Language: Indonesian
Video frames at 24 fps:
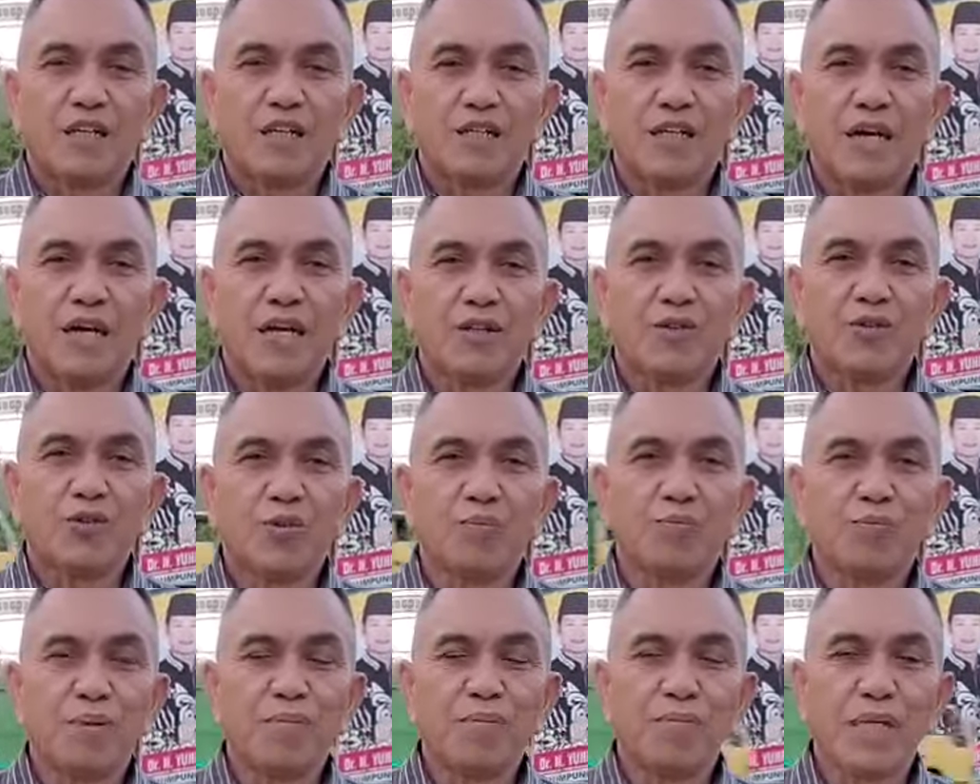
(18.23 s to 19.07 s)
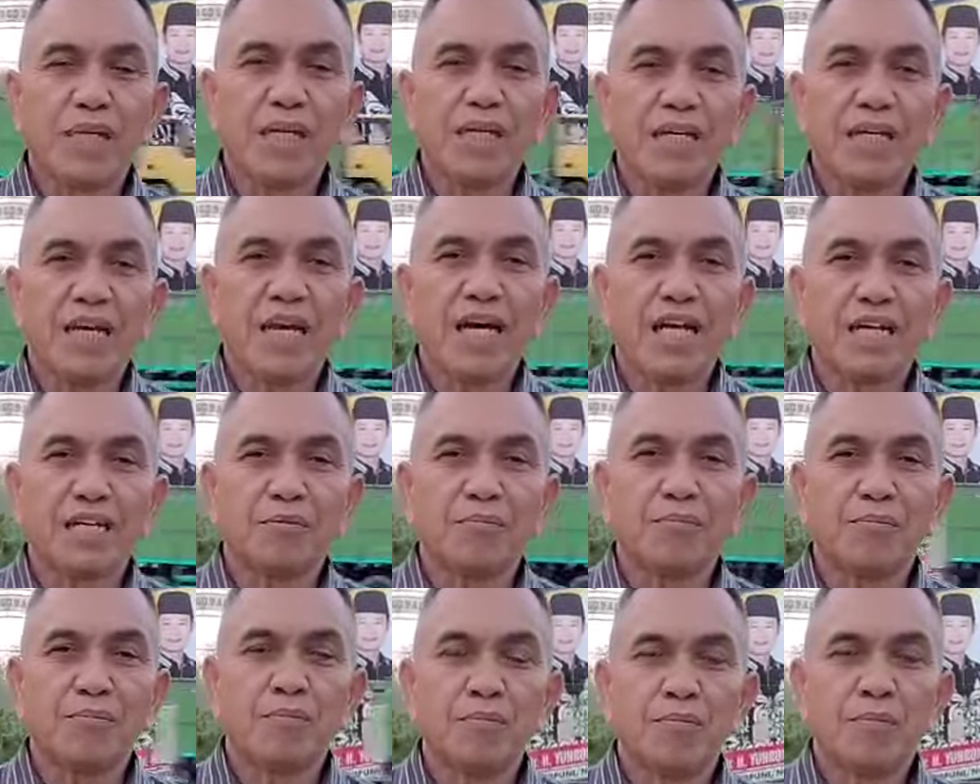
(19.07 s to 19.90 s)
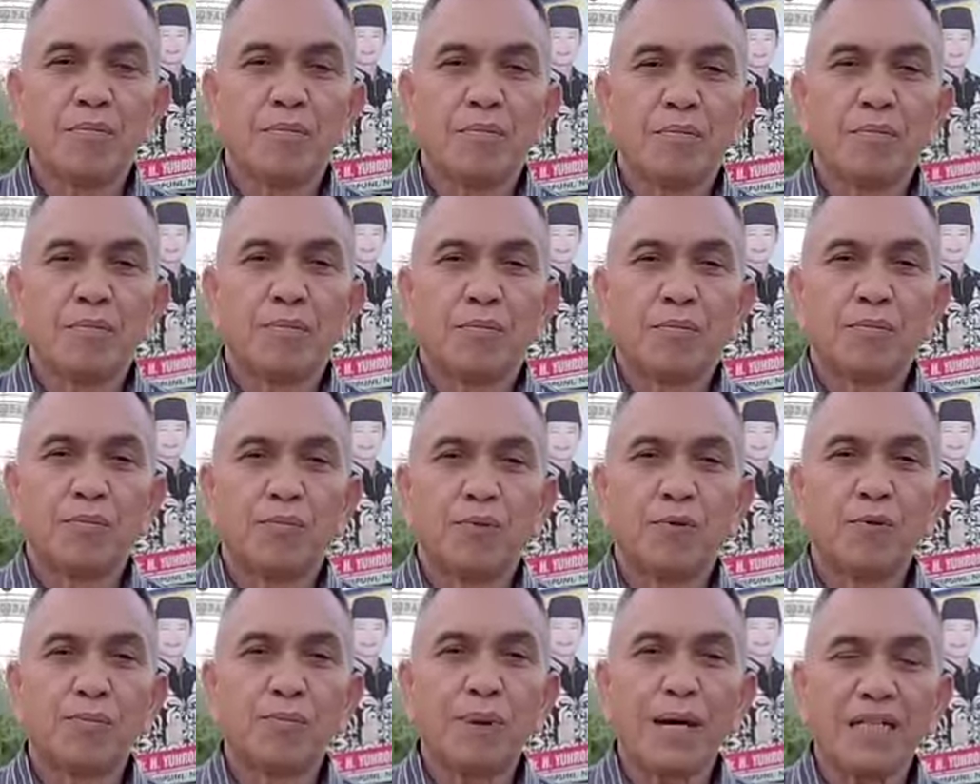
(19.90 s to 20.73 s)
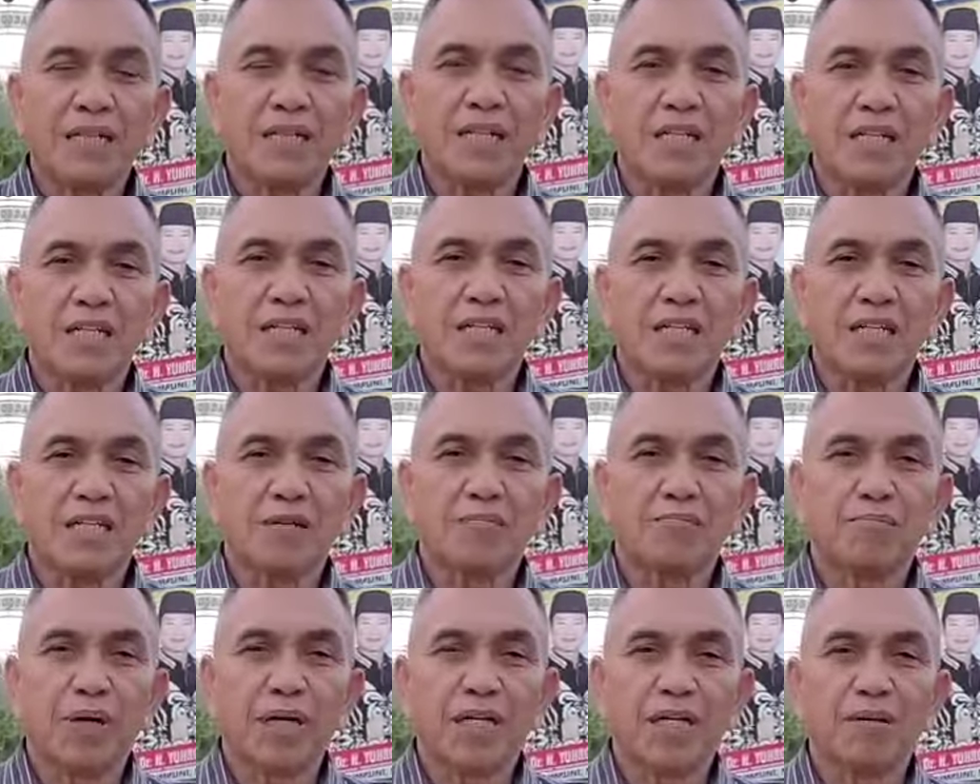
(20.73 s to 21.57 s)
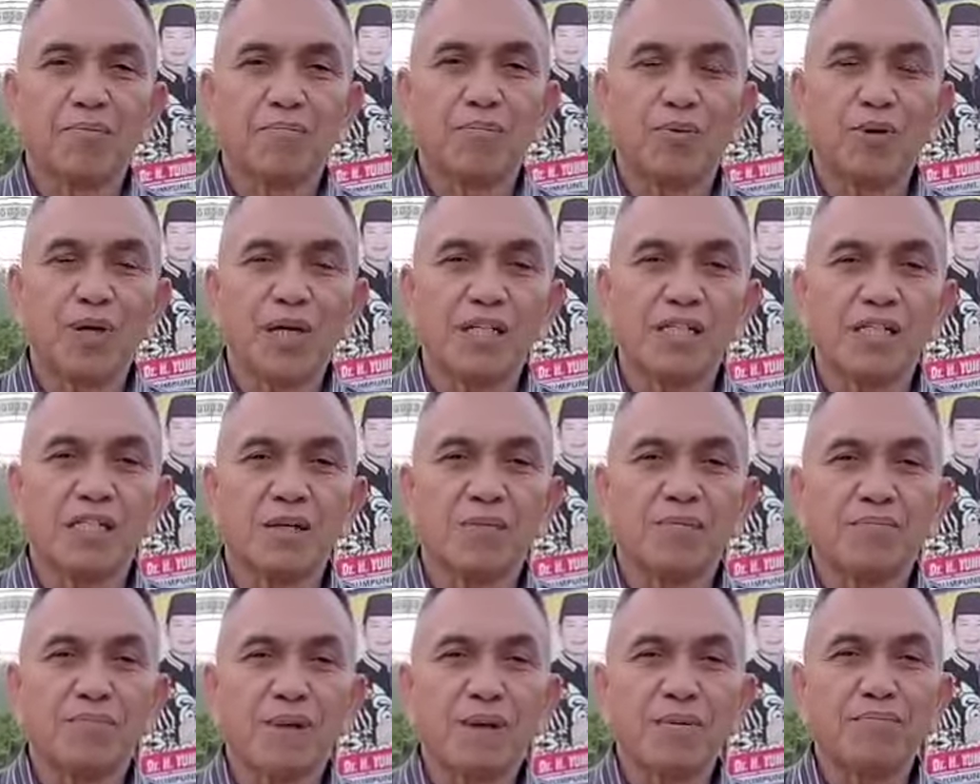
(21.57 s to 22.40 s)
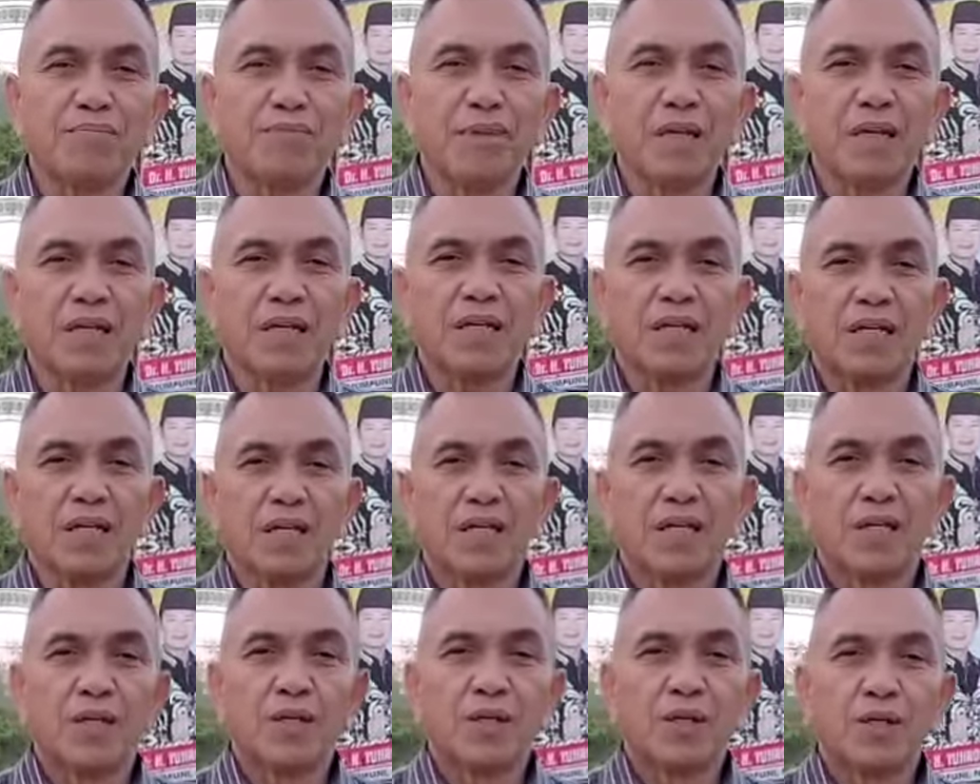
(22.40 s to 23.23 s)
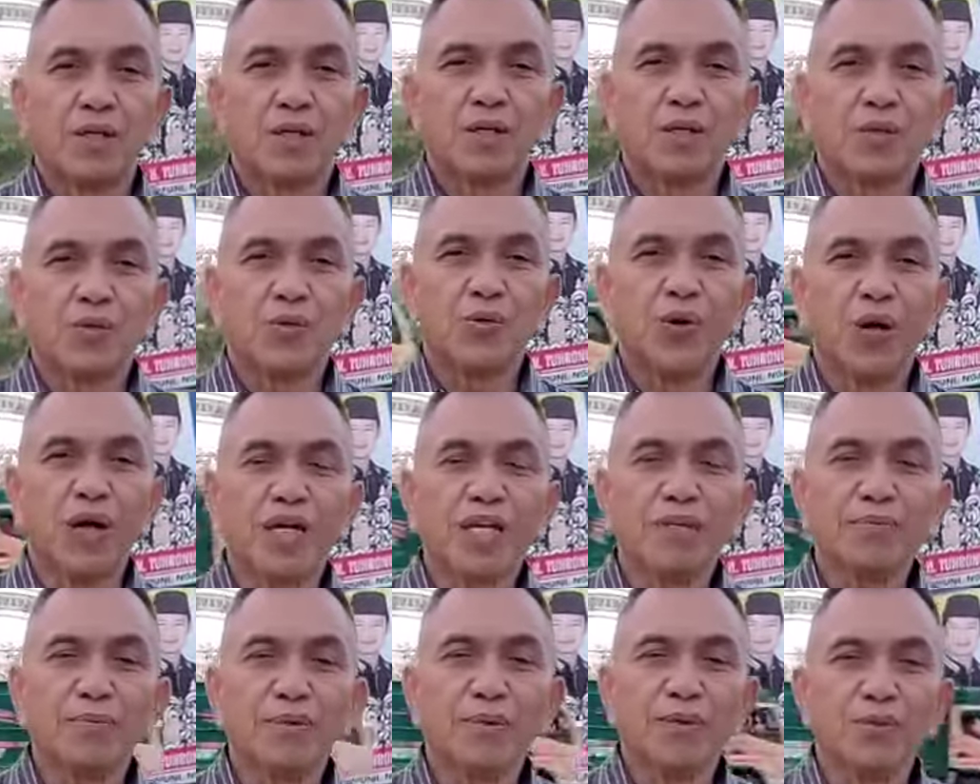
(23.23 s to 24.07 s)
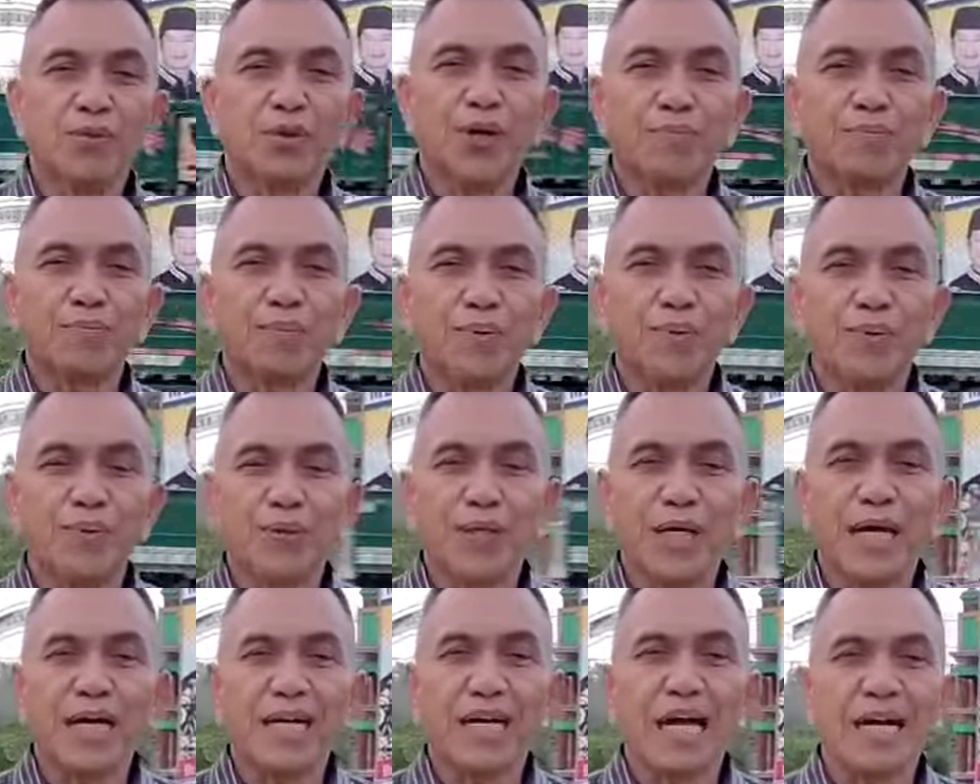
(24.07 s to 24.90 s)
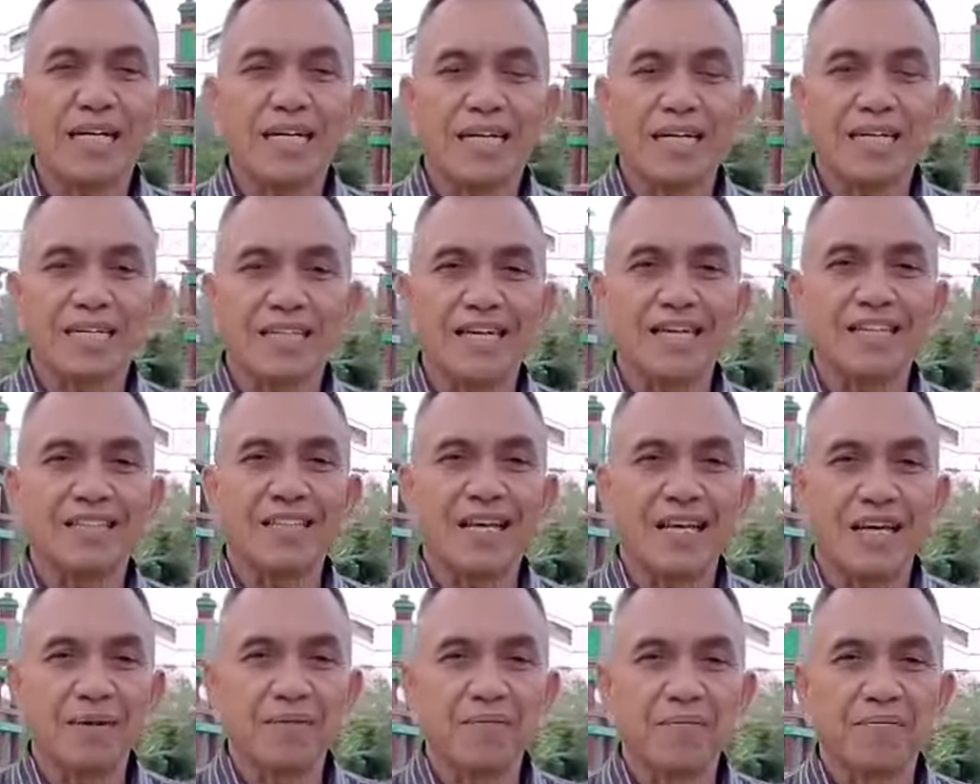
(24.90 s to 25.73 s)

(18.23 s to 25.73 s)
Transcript: yaitu pemilihan bupati pada bulan September 2020 yang akan datang.